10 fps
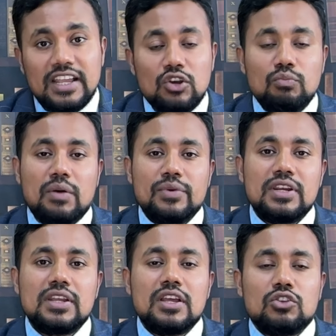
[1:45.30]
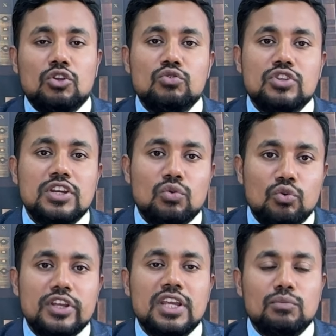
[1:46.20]
কেন পাবেন তখন তিনি
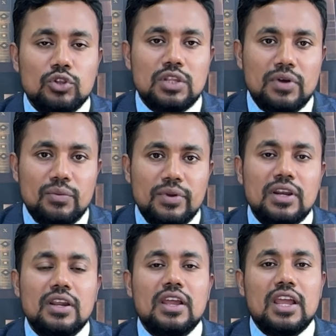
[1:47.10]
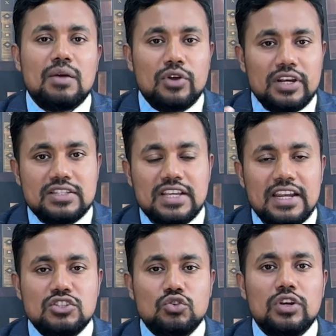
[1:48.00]
কোর্টে গিয়ে বলতে পারবেন এবং এটা
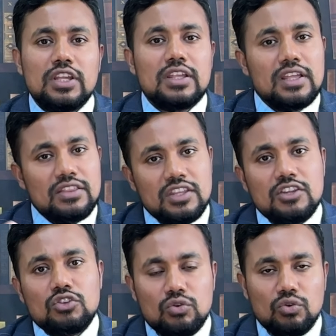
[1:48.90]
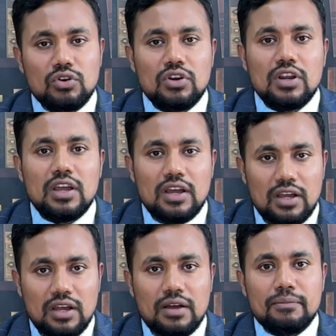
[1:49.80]
চ্যালেঞ্জ করলে তিনি তখন
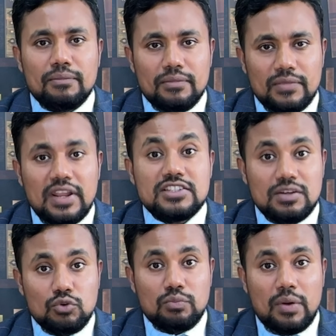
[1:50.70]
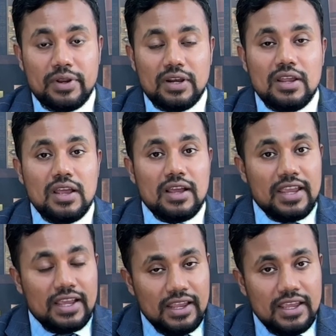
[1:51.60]
নাস সাপোর্ট পাবেন
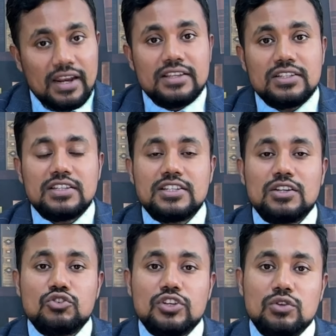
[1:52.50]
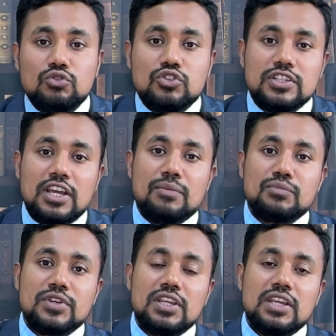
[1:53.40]
এর আগে যেটা ছিল সেটা হচ্ছে যে
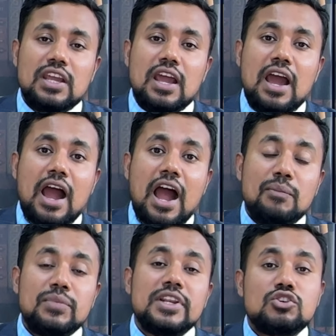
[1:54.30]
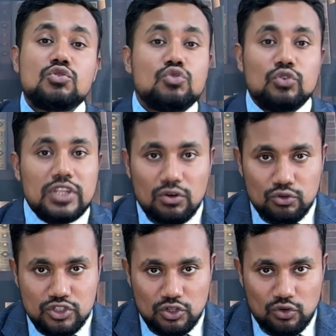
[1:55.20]
আপনি আপিলের সুযোগ দেওয়া
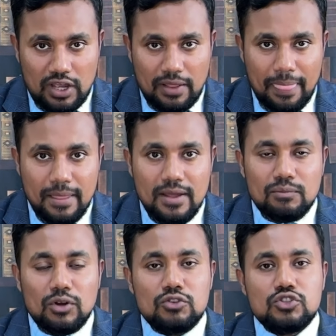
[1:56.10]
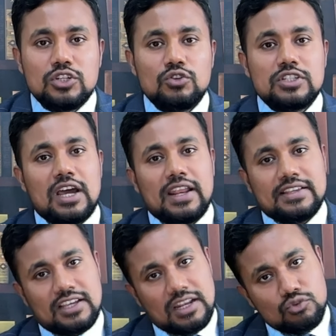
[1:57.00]
হচ্ছিল না বলা হচ্ছিল যার
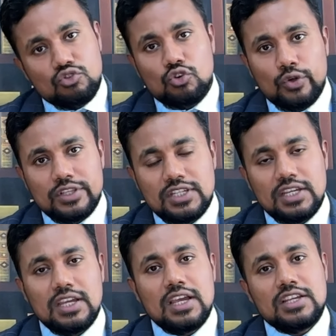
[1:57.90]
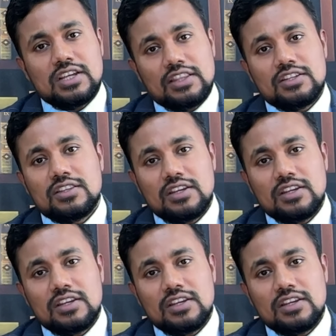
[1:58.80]
অ্যাসাইলাম উড্র হয়েছে সাথে সাথে